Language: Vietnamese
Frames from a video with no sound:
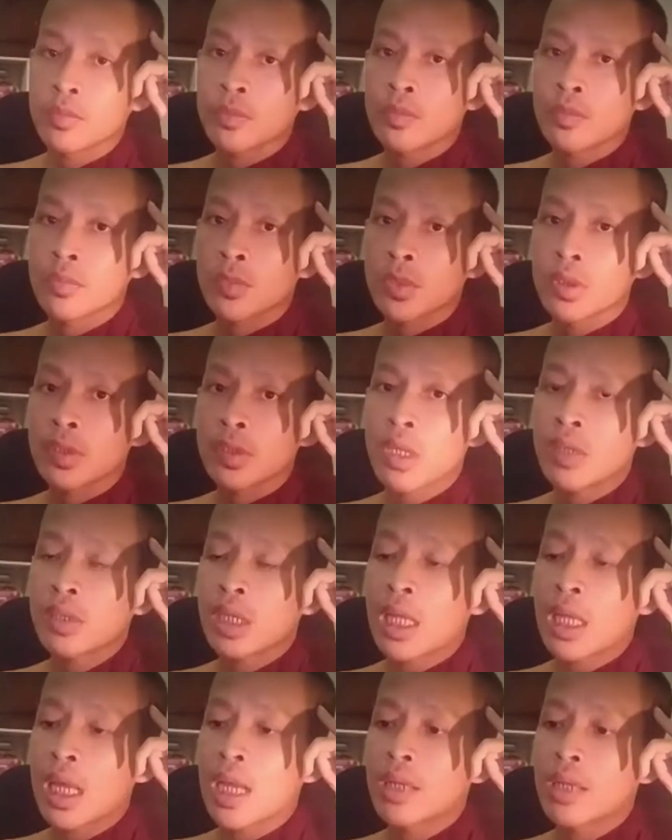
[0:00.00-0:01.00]
sao xả
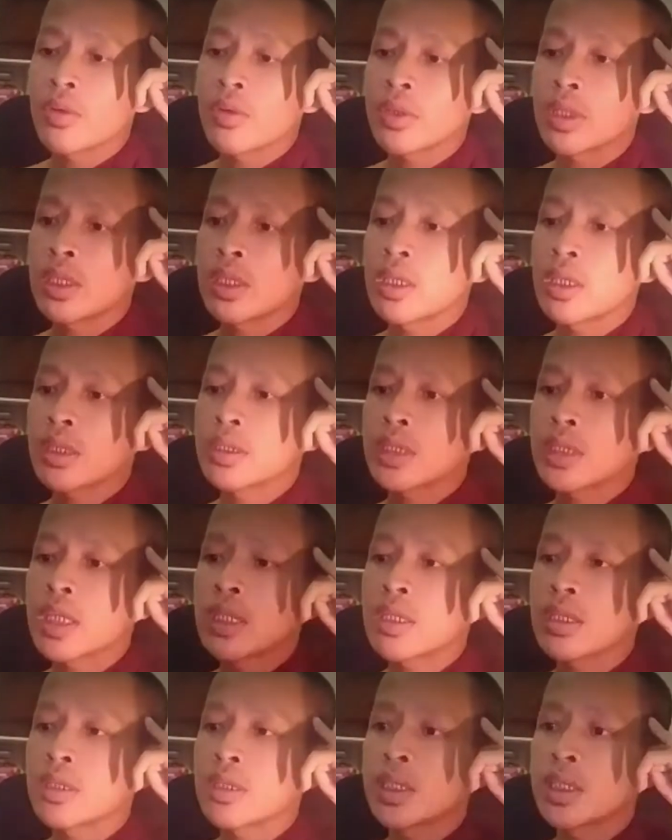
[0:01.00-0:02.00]
lá đôi khi nên dây riêng
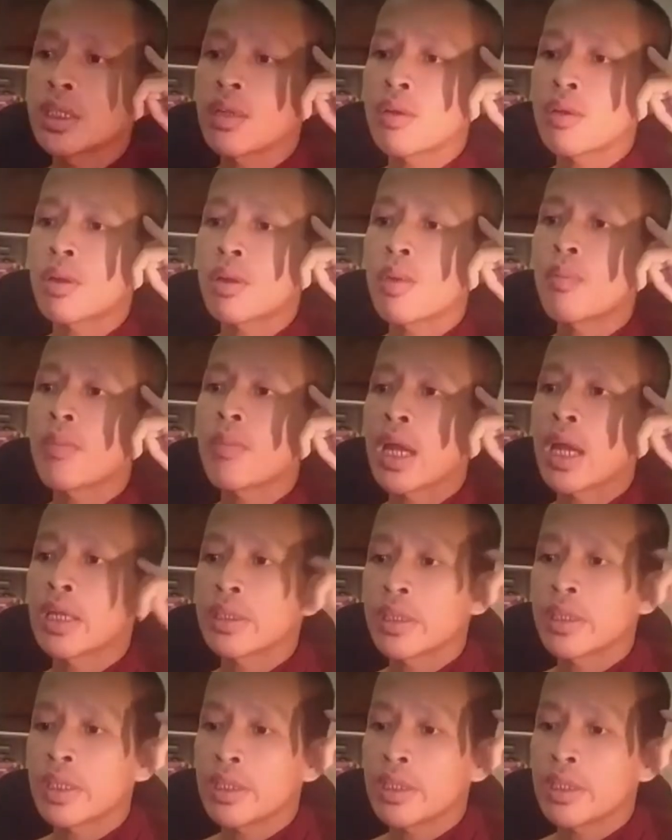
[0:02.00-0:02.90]
chuyện nông crom bàn tê